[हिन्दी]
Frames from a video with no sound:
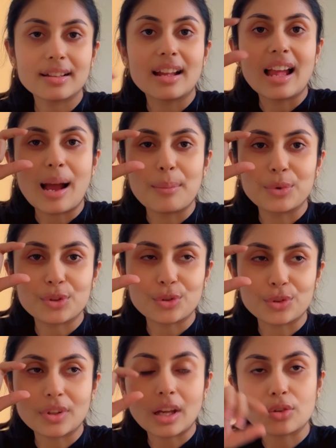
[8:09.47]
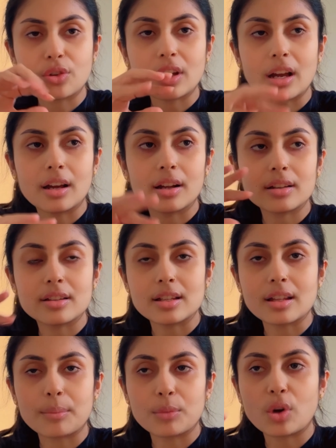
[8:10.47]
जिसमें हम पहनाएंगे
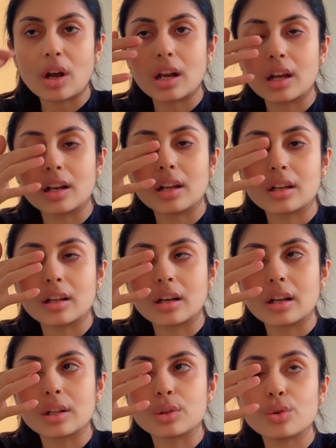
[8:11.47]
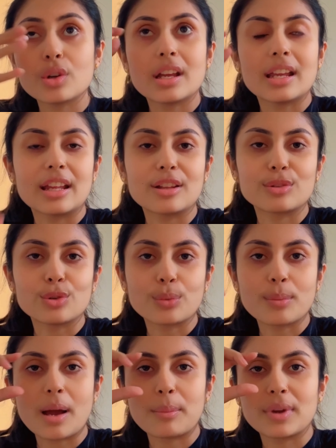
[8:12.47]
ग्लासेस एडविक को क्योंकि हम चाह रहे थे कि ना
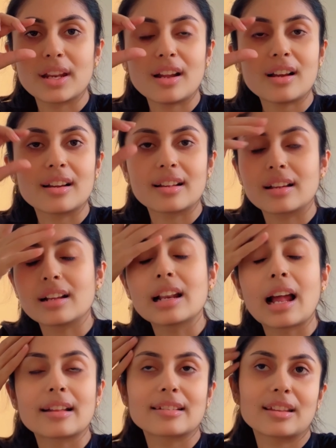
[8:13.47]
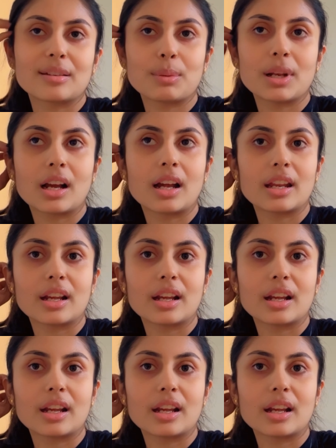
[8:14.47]
चारों अलग अलग डिफरेंट लुकों